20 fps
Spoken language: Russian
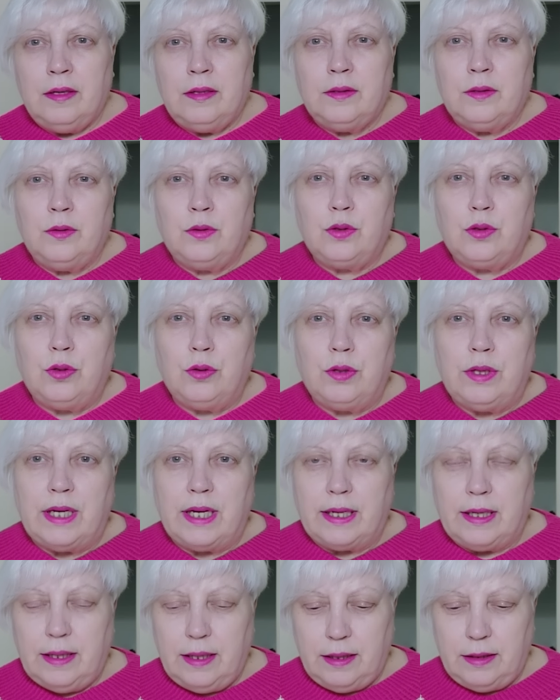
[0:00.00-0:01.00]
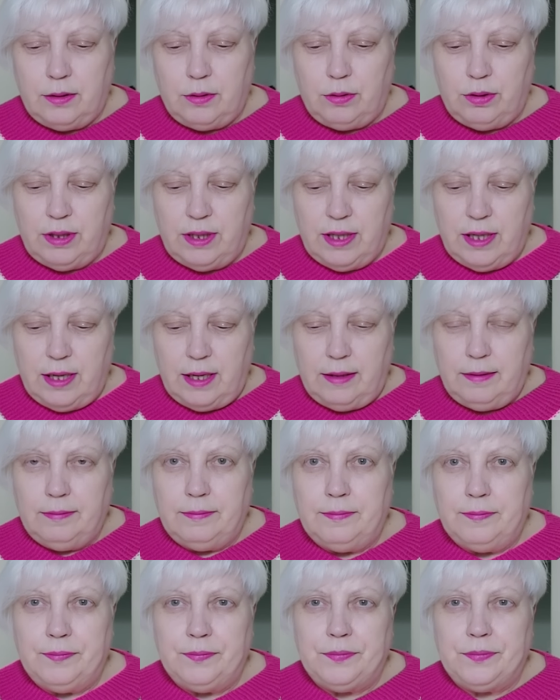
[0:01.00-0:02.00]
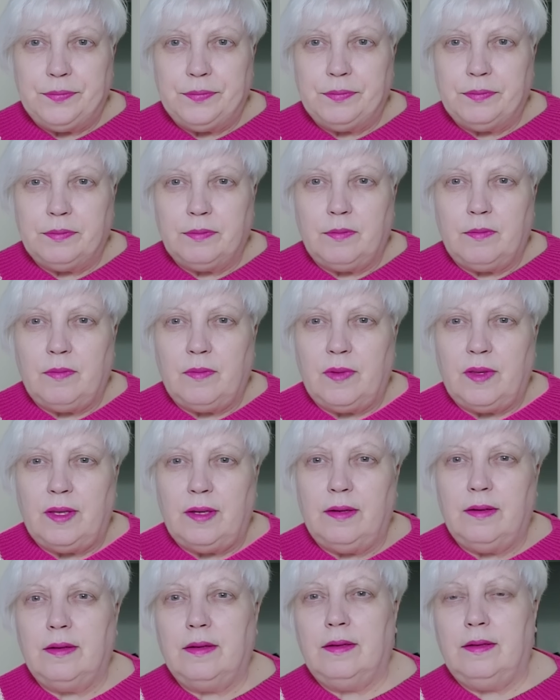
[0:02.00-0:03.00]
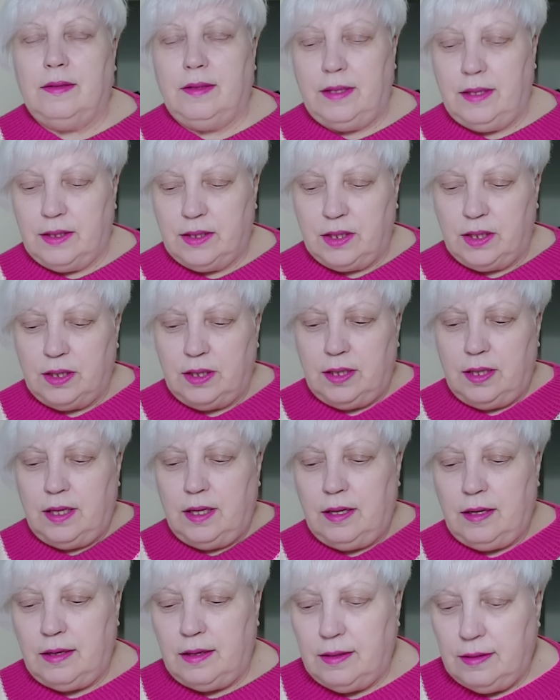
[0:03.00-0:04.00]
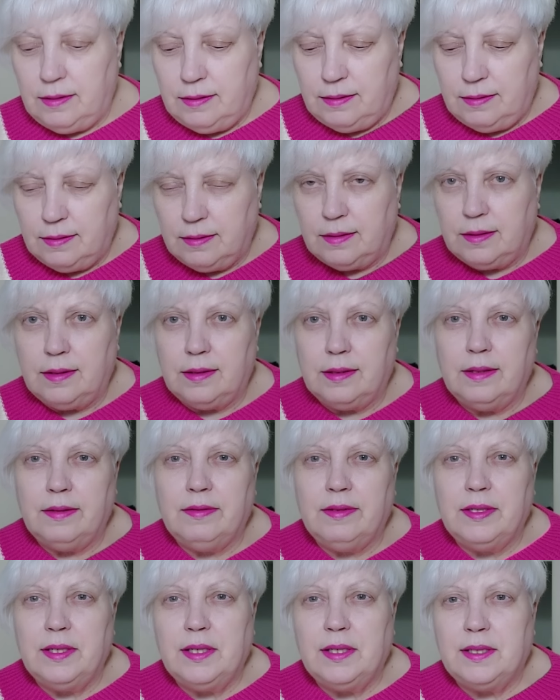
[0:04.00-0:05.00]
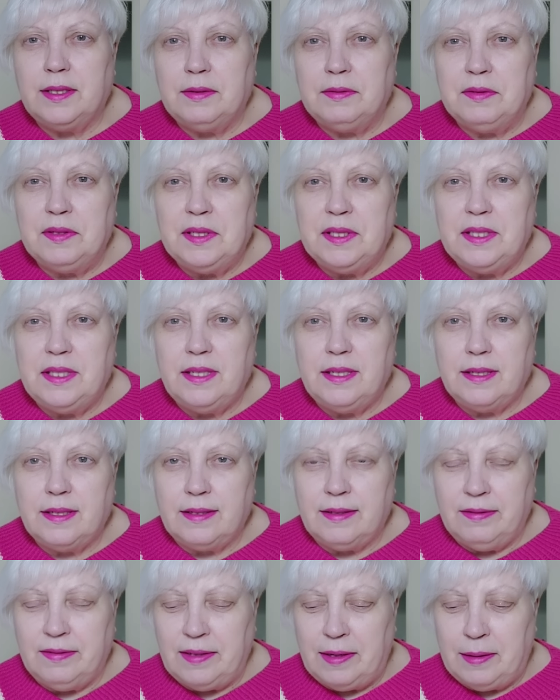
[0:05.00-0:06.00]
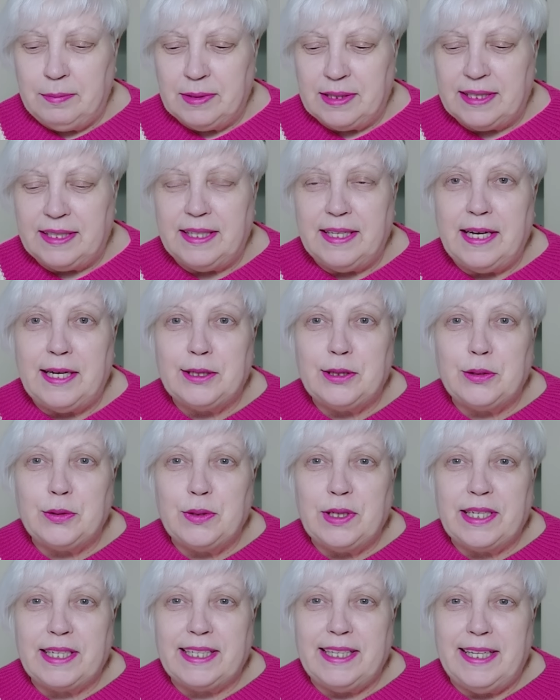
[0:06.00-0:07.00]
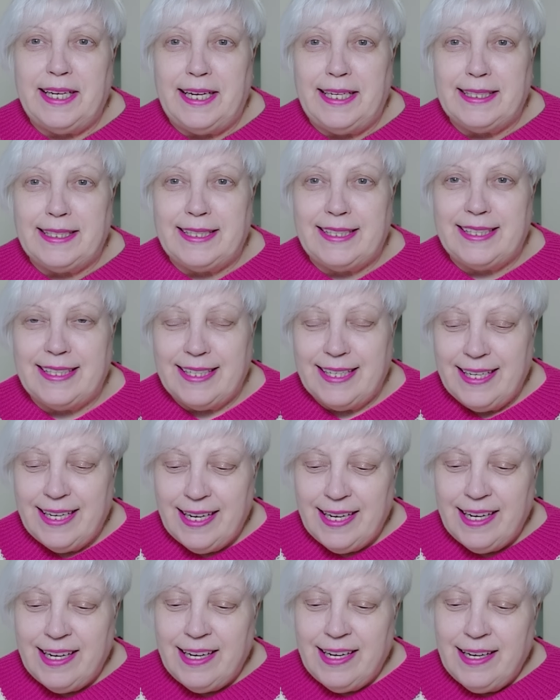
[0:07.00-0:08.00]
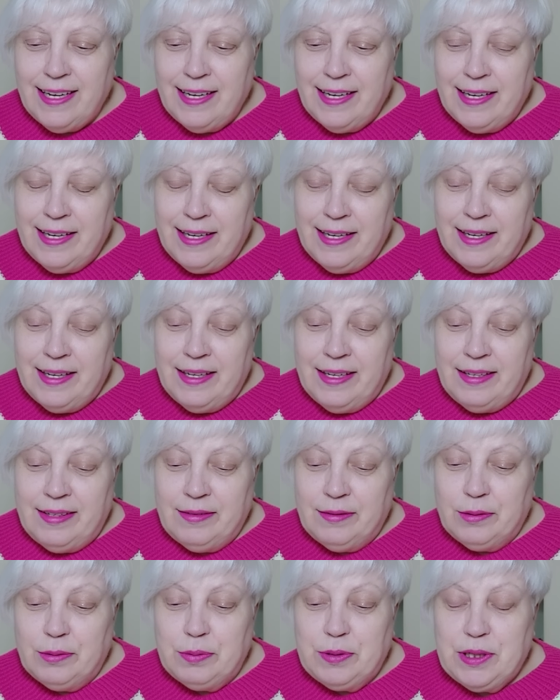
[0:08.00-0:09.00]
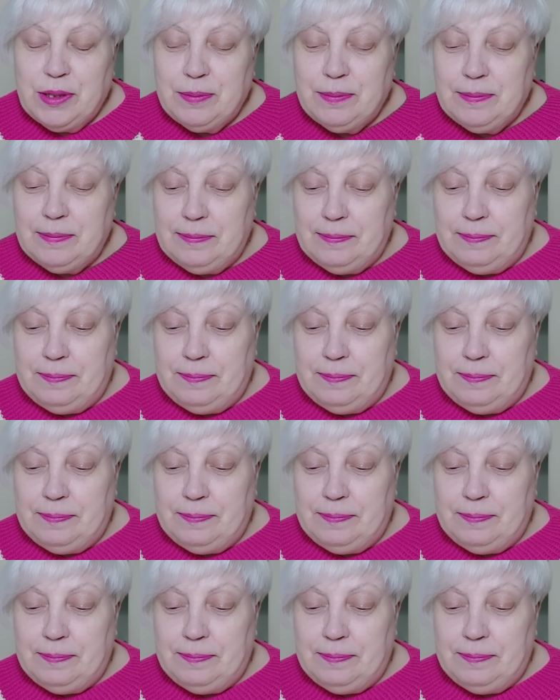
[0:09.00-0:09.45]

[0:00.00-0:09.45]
Ну что, дорогие друзья, решила я, как говорится, выйти к вам с глазу на глаз. В общем,